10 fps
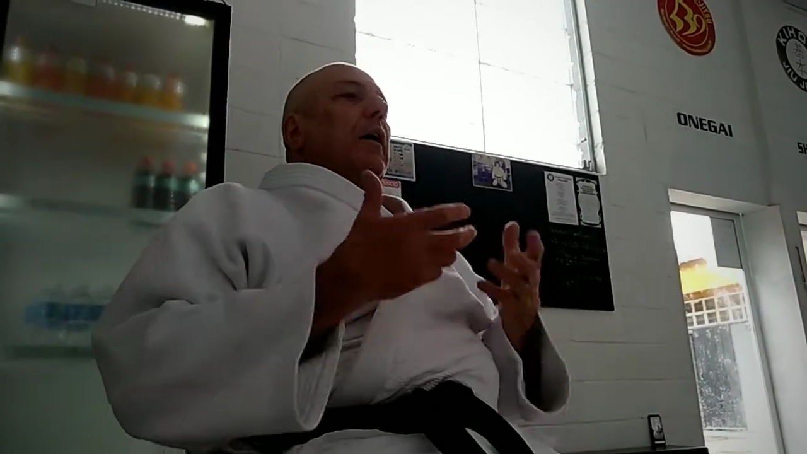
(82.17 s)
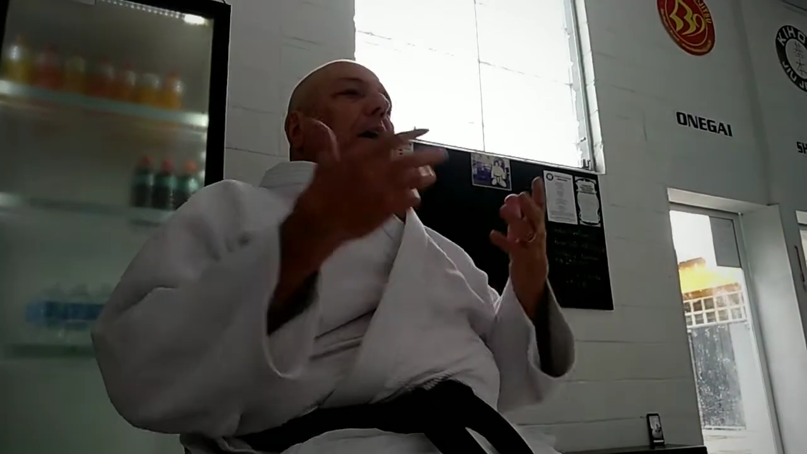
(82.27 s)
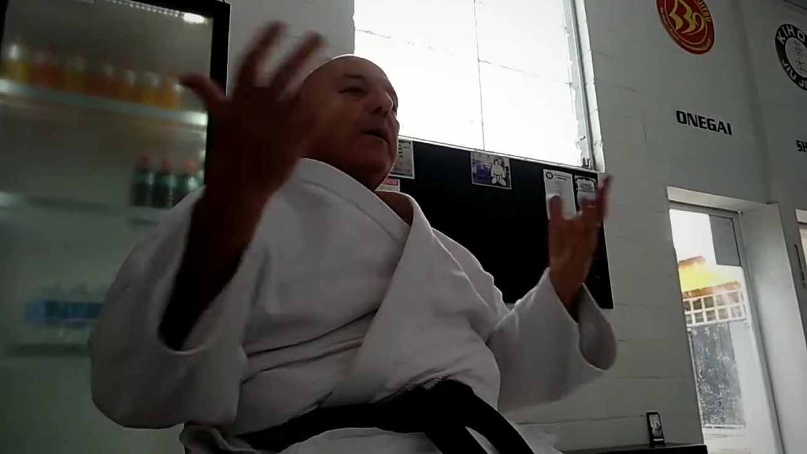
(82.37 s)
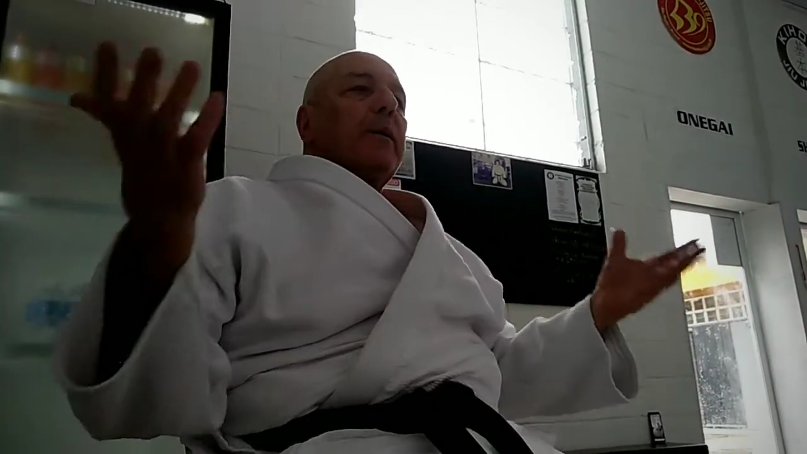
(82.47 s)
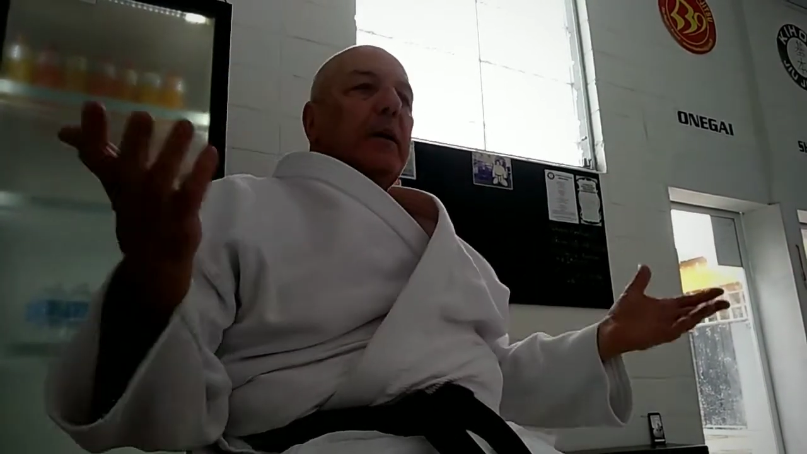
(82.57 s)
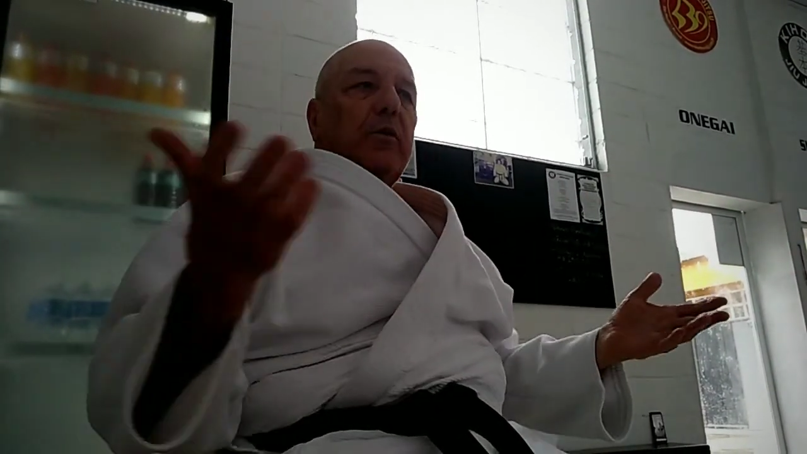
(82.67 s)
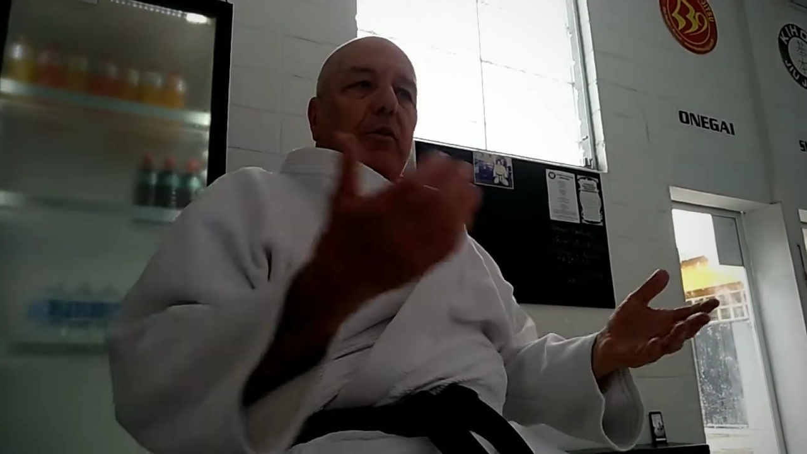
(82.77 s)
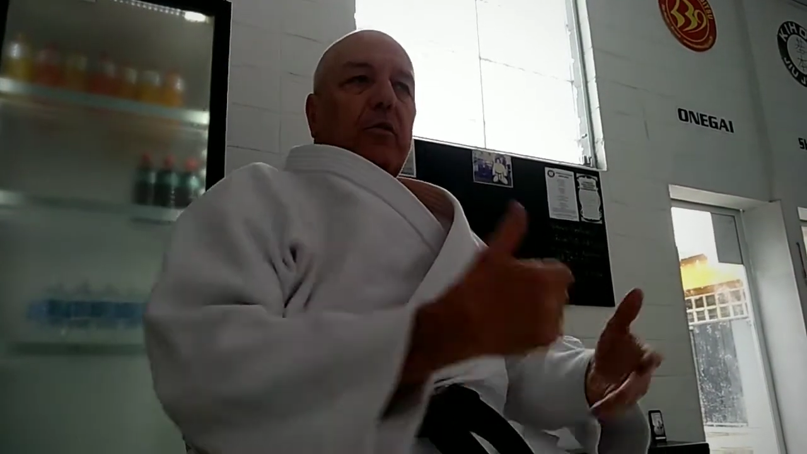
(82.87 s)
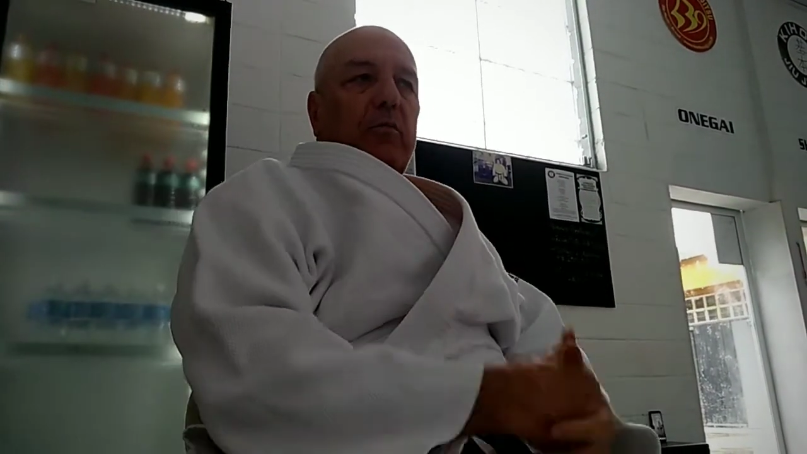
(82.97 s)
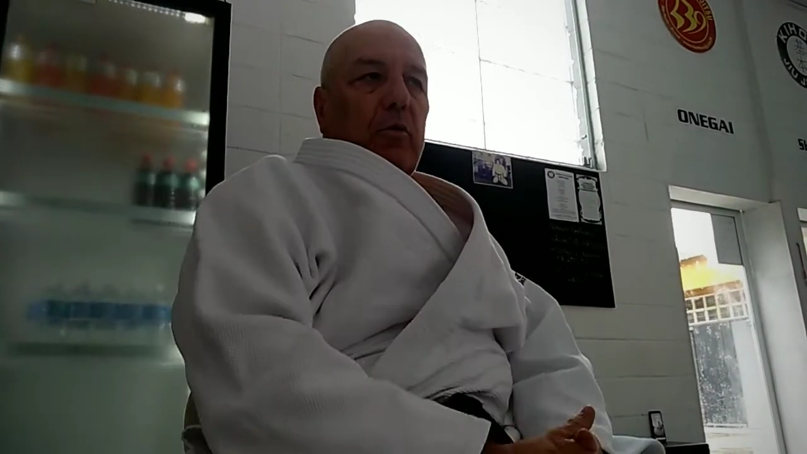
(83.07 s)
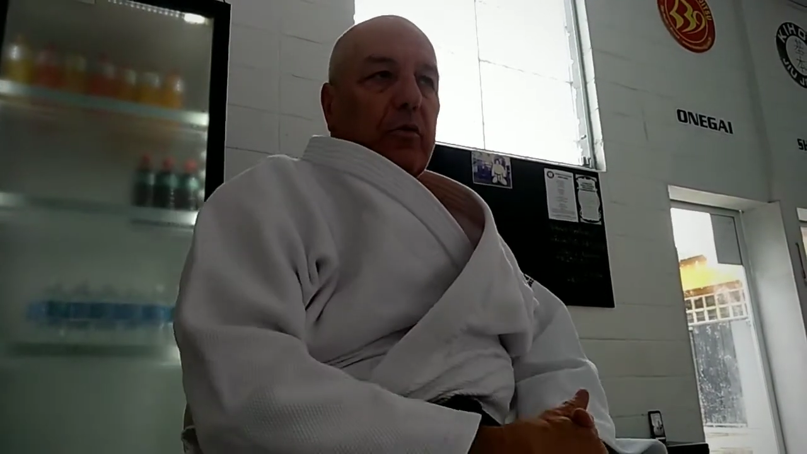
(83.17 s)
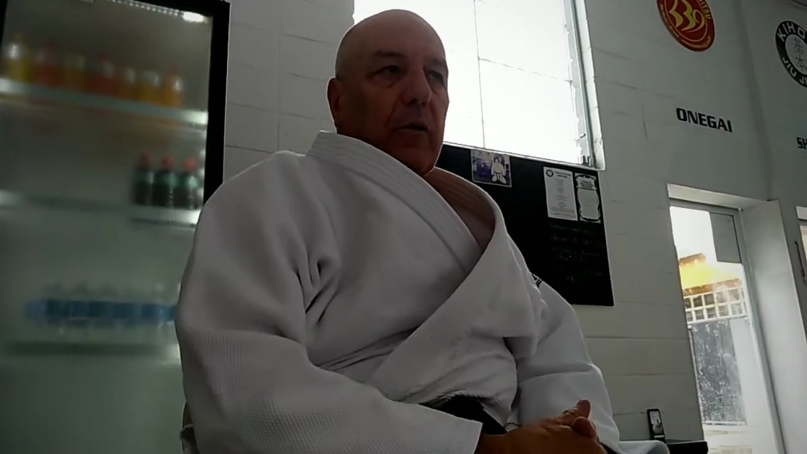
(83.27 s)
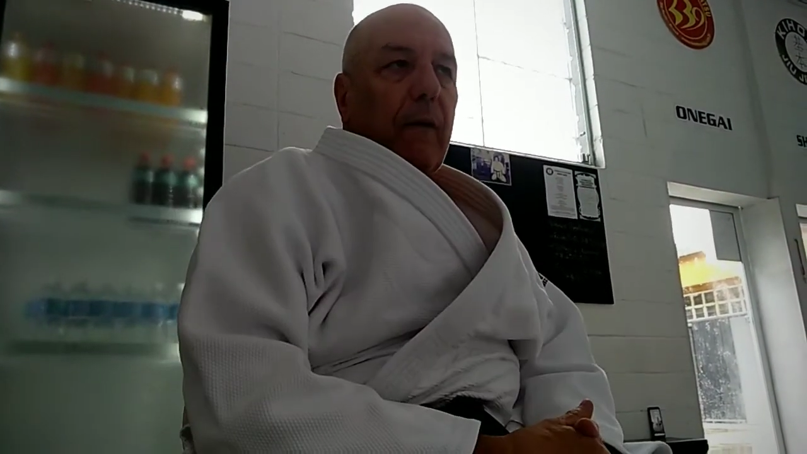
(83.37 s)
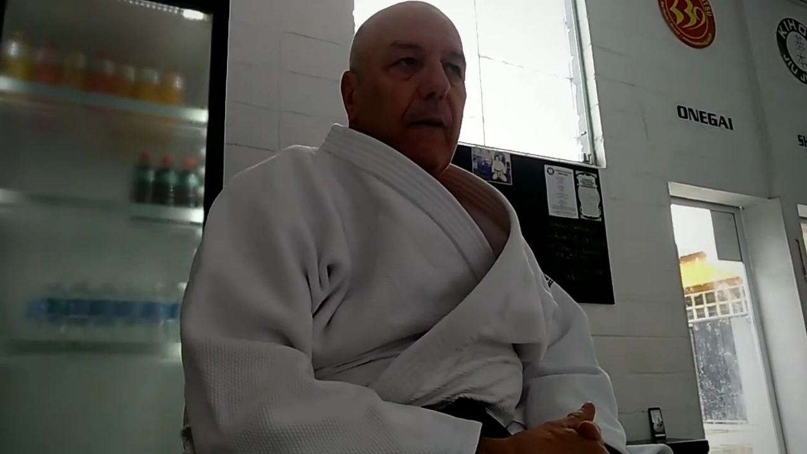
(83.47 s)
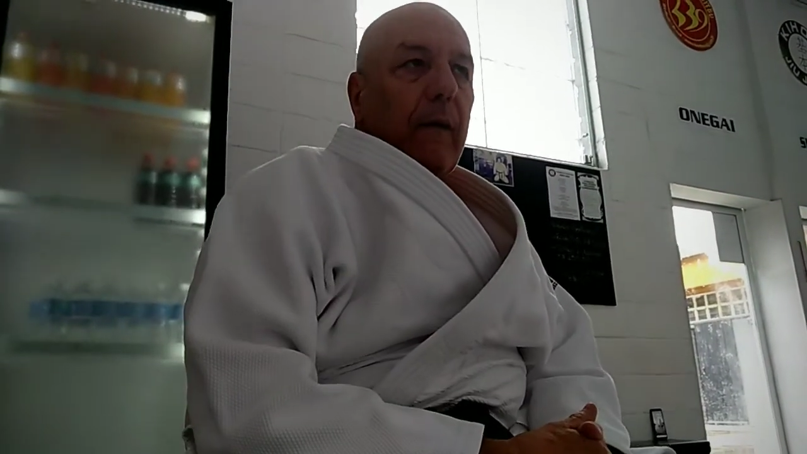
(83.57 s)
entra em todo
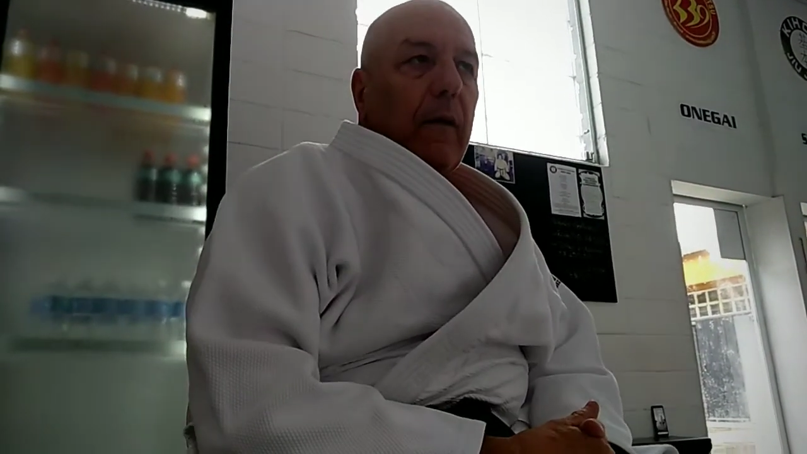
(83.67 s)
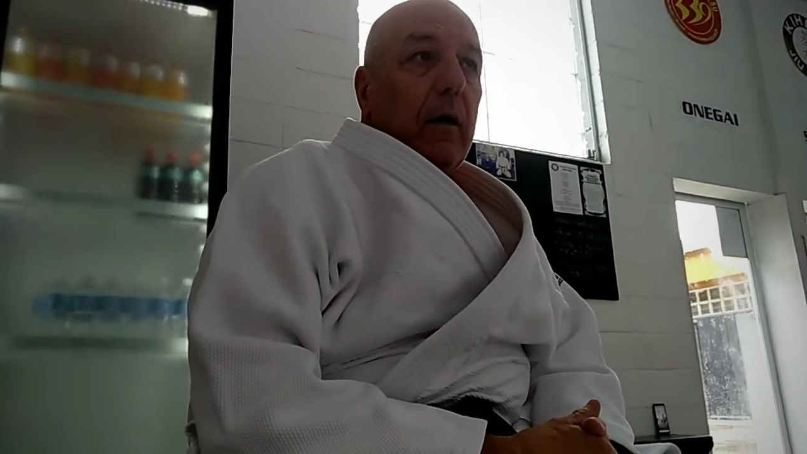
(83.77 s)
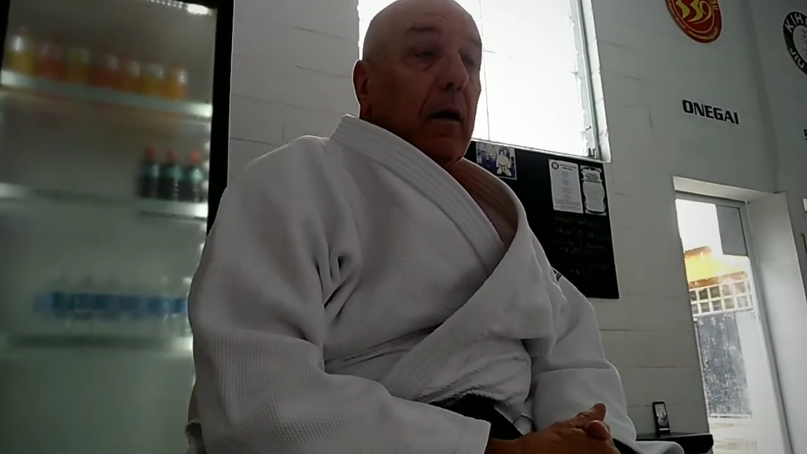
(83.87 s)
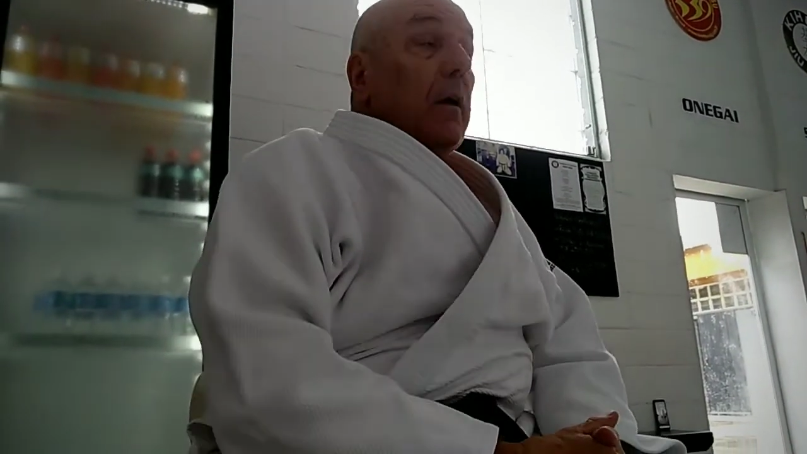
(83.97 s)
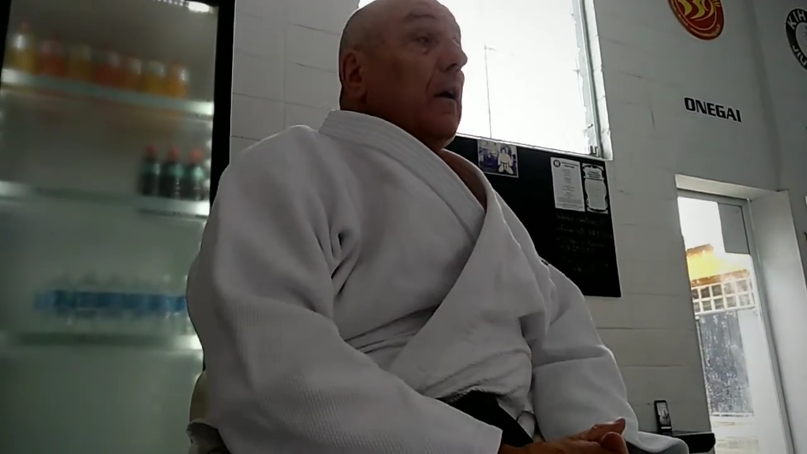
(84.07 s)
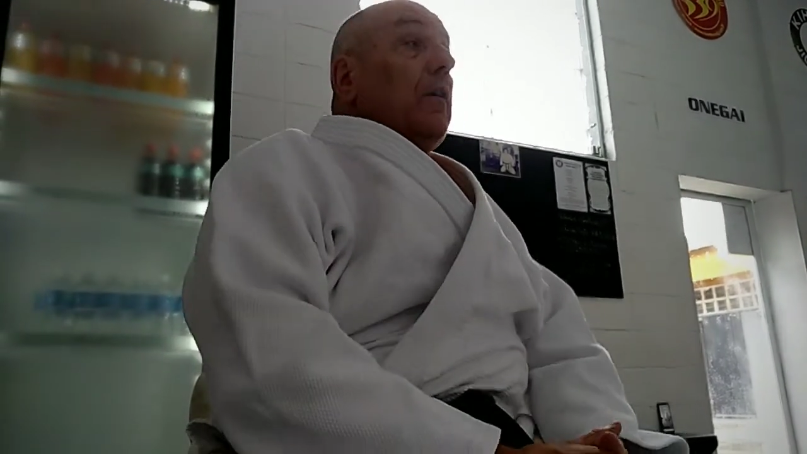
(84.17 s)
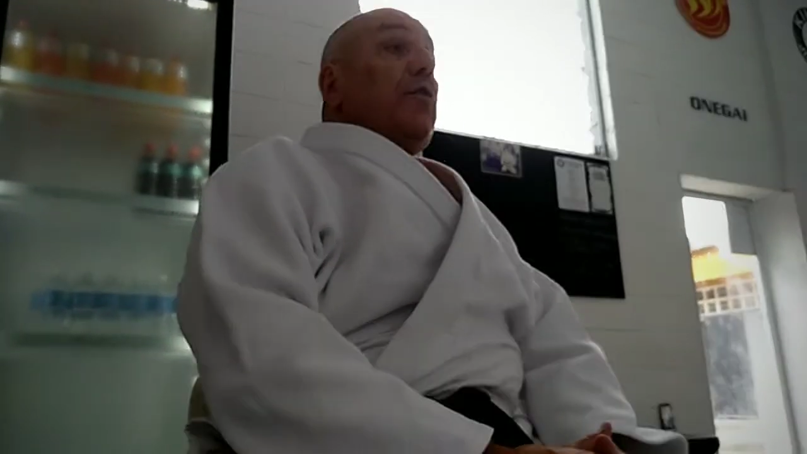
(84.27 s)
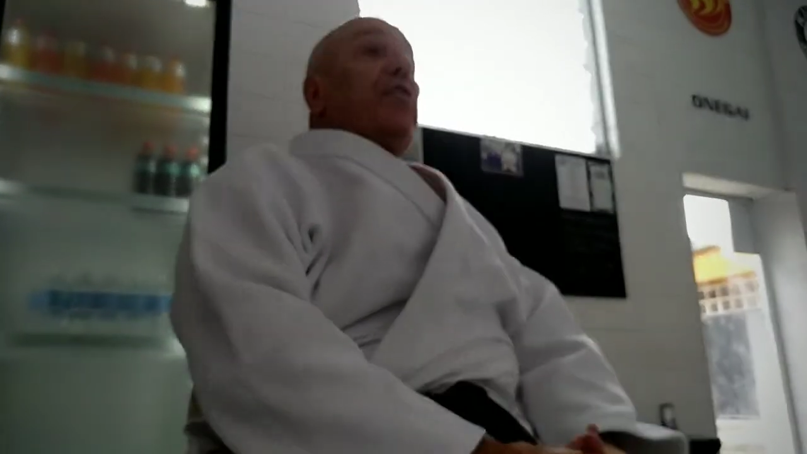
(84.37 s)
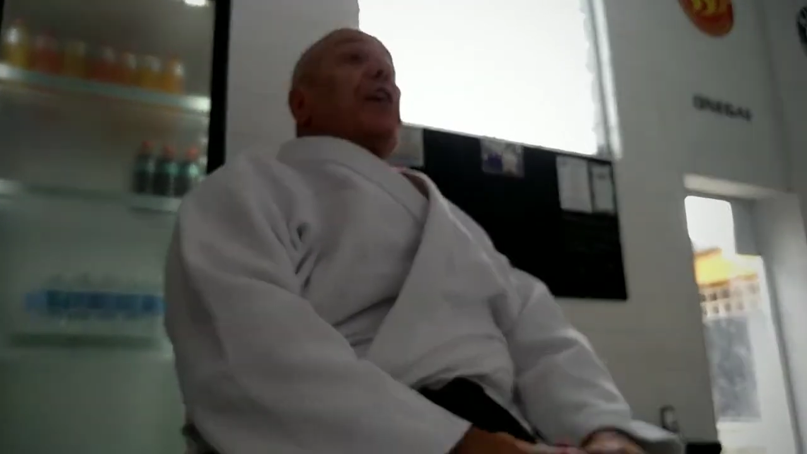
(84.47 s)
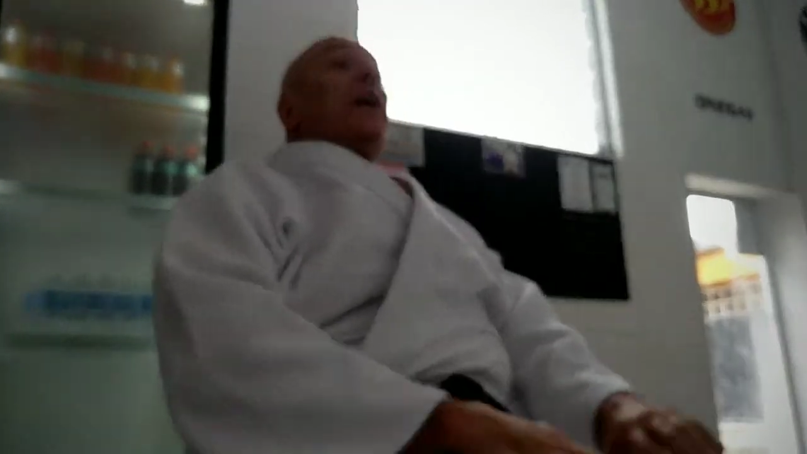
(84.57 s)
mundo. Se